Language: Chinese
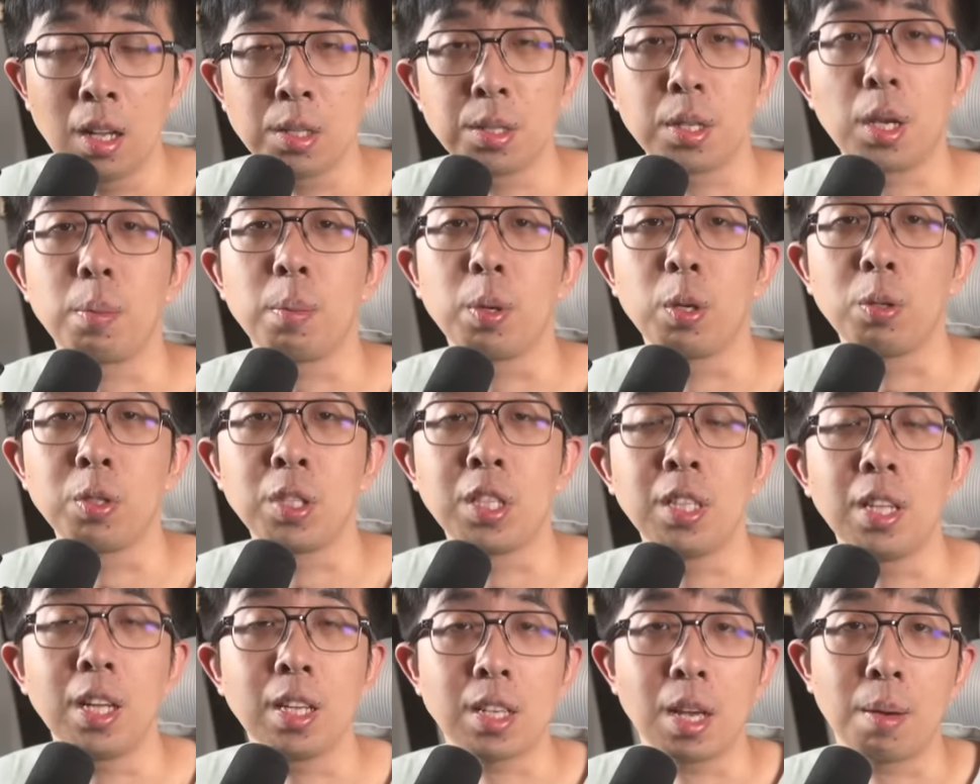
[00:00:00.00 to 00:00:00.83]
再比如
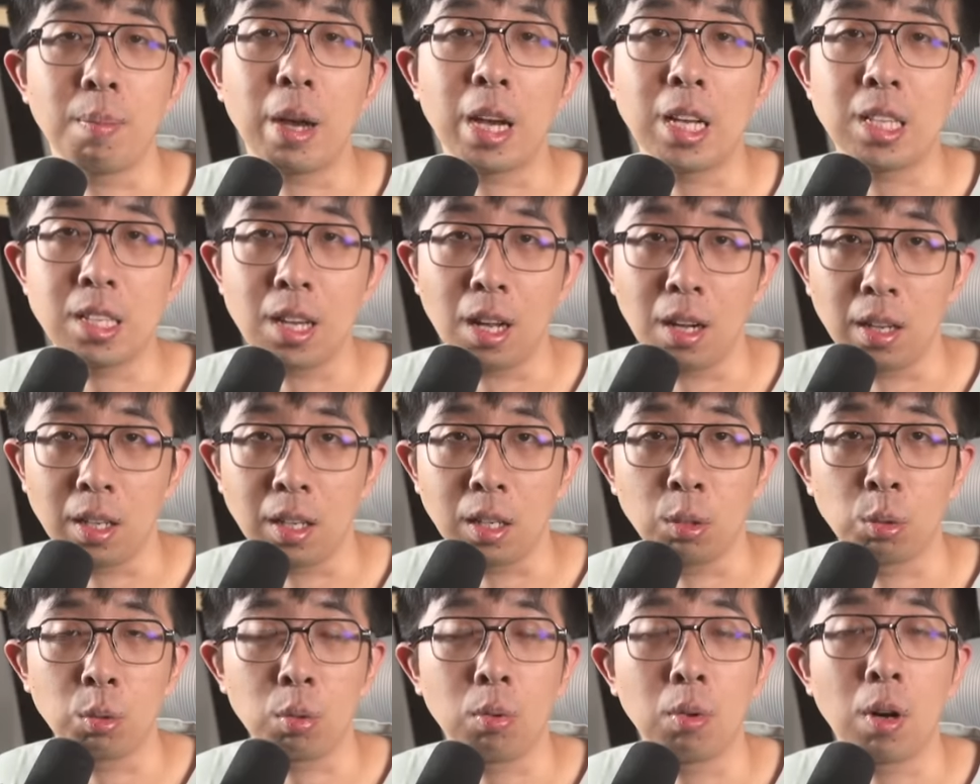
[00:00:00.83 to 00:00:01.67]
今天咱们还讲了一
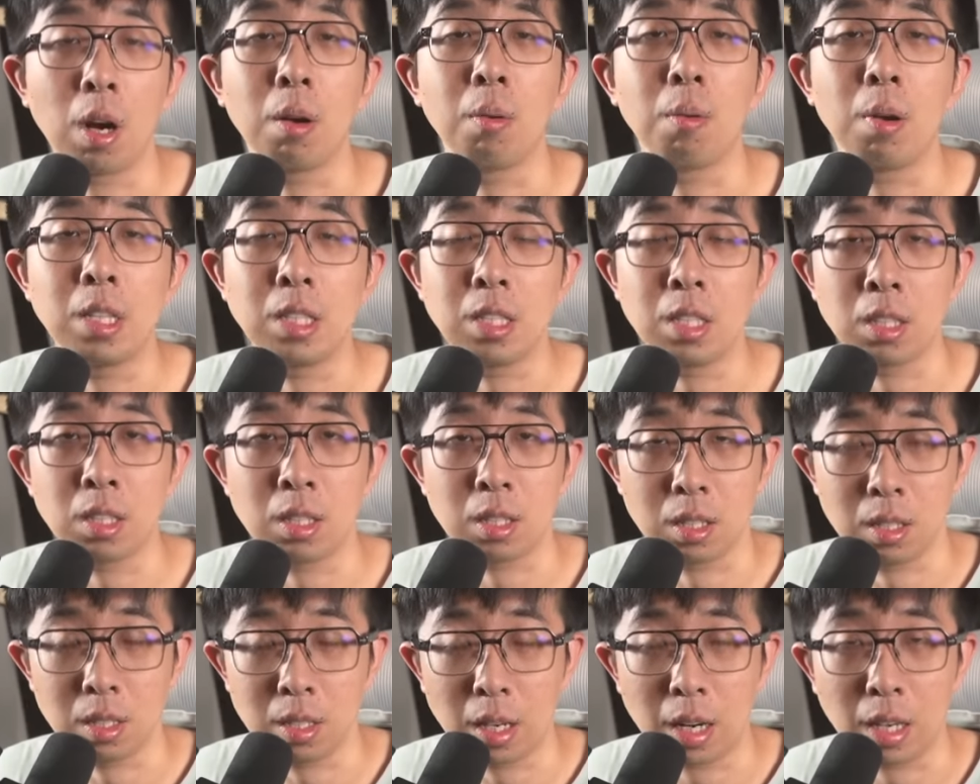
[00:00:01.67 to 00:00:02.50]
个突然关机，
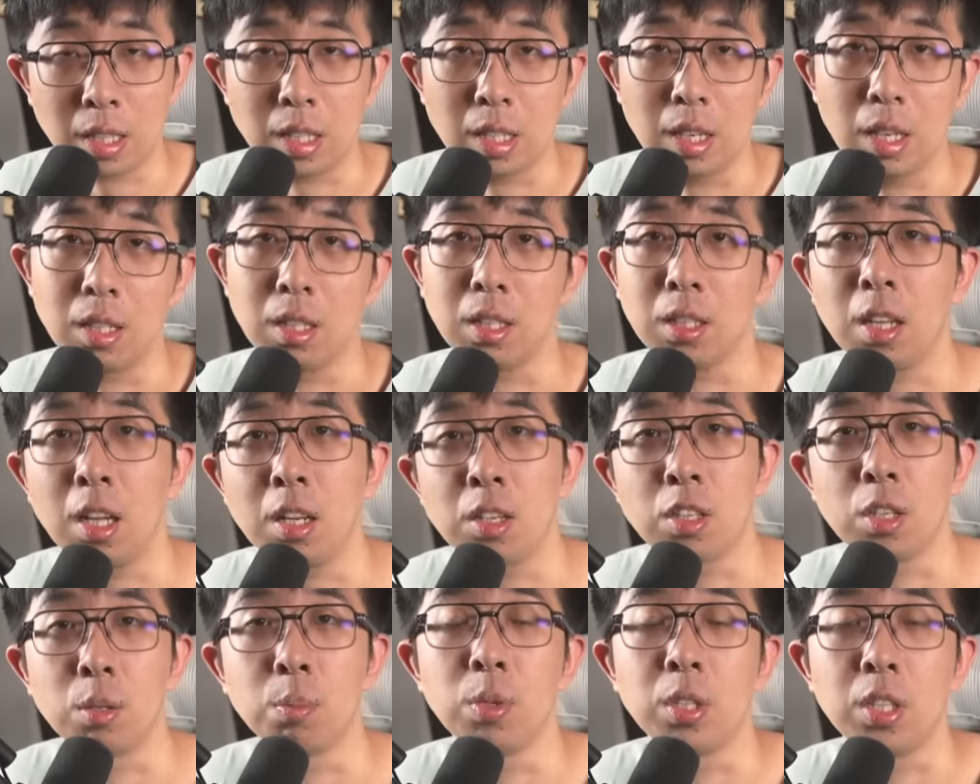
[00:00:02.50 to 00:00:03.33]
实际上也是电
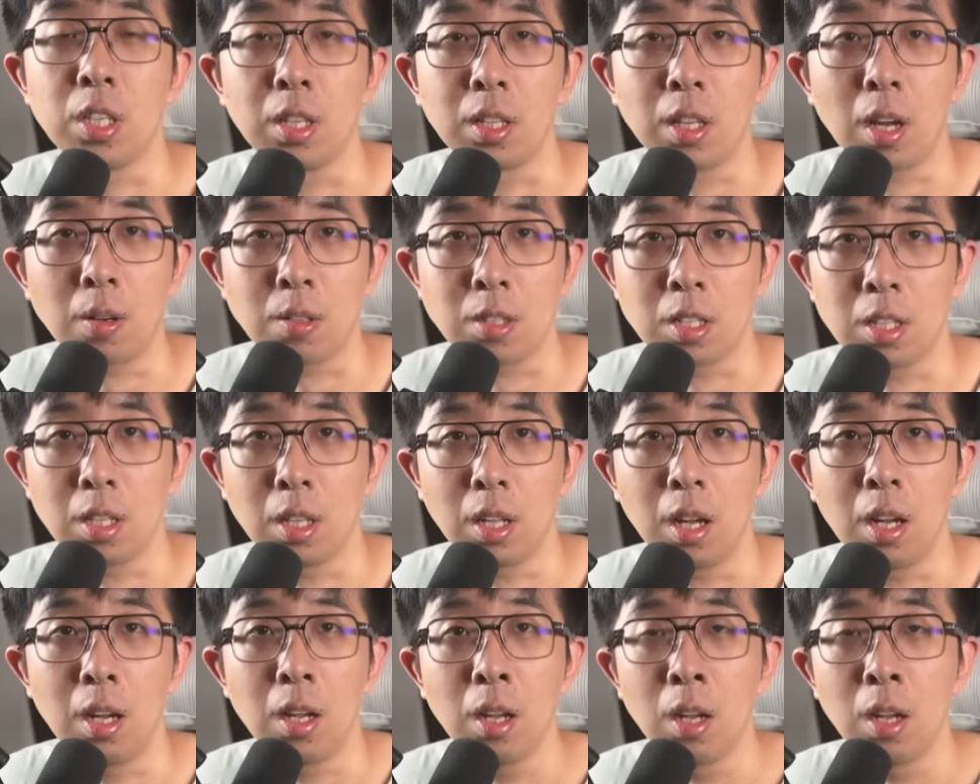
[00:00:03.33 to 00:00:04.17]
池不行导致的。